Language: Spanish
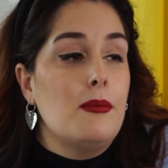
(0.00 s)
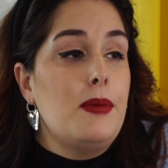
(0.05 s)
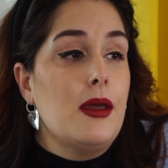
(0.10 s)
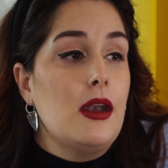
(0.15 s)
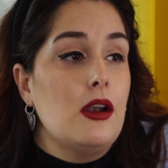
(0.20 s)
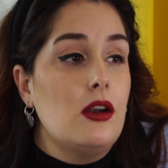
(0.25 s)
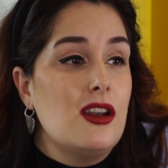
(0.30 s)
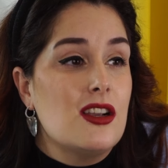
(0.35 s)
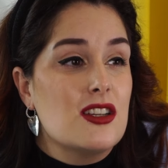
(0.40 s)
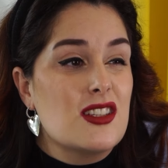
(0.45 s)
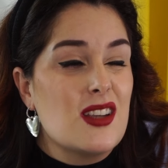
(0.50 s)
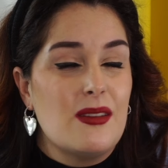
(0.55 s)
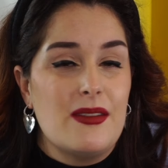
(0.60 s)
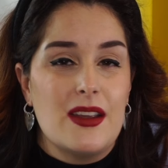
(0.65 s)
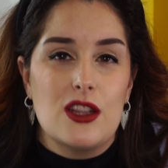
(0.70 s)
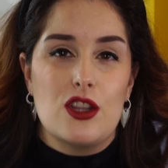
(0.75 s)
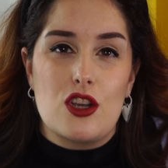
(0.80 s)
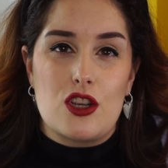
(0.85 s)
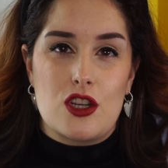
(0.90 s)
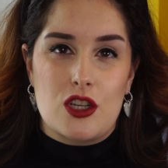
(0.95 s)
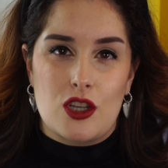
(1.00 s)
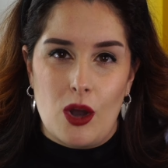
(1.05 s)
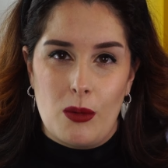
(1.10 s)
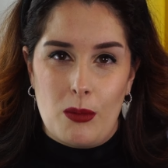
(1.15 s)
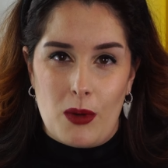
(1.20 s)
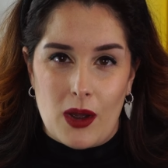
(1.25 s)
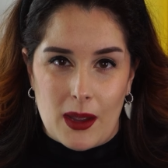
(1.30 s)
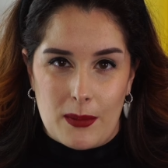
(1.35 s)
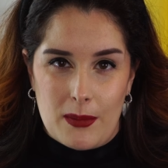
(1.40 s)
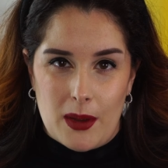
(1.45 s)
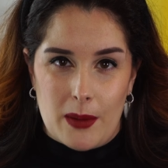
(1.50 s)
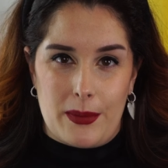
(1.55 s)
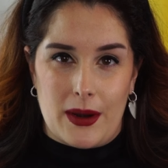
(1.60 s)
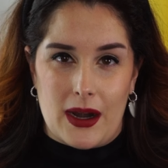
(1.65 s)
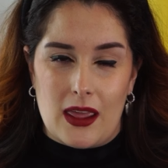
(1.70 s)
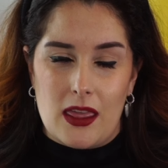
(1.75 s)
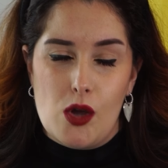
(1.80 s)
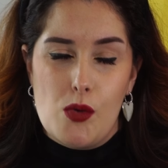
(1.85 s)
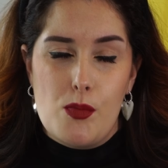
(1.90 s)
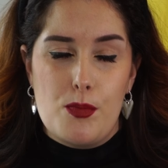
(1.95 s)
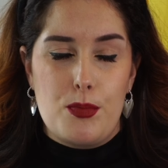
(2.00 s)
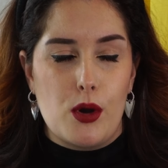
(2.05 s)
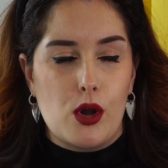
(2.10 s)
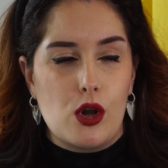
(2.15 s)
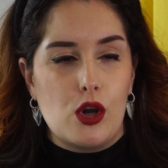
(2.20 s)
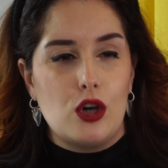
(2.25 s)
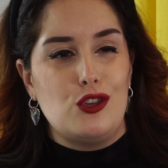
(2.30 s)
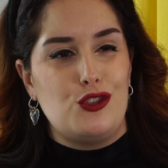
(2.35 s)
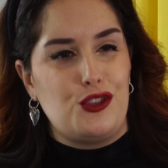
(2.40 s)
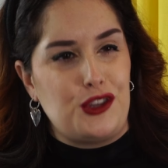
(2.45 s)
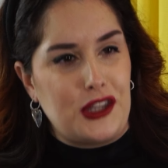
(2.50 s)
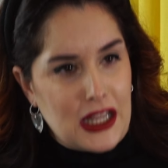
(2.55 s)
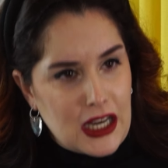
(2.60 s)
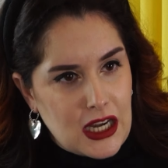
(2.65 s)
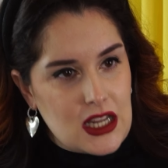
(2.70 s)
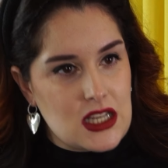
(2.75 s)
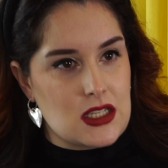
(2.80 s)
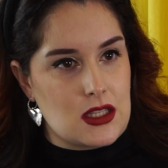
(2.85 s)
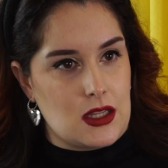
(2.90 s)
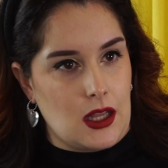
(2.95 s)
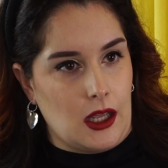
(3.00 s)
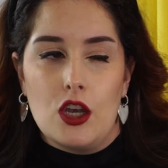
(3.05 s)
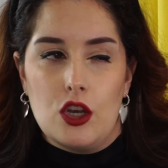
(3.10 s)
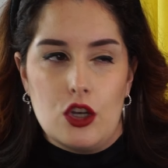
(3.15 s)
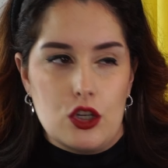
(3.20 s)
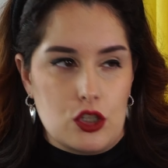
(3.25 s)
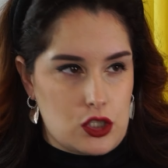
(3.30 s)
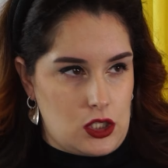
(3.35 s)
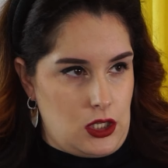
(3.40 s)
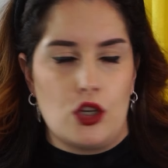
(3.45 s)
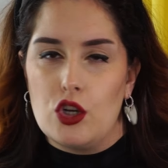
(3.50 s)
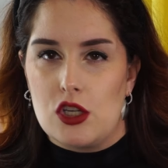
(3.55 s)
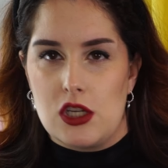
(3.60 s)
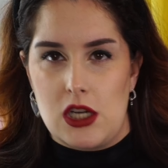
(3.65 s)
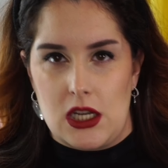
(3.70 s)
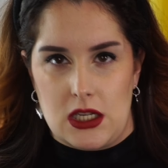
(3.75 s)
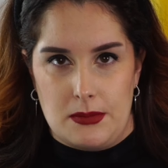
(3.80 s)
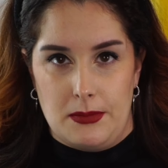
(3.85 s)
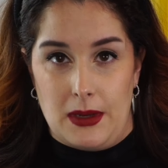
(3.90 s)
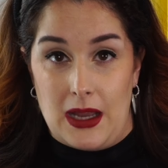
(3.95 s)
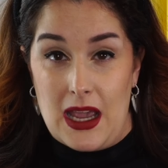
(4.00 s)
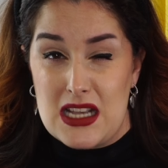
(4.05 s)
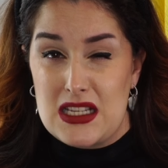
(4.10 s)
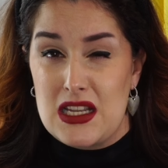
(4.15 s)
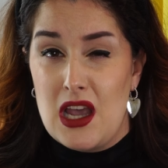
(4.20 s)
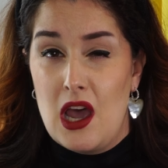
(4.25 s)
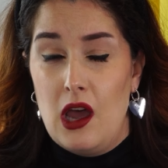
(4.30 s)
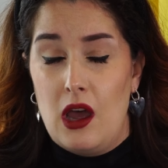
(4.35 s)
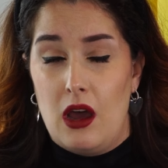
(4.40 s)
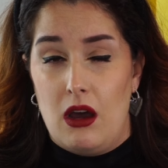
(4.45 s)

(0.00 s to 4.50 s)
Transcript: Pero en los eventos como que me parece un poco triste, no sé, cosas mías.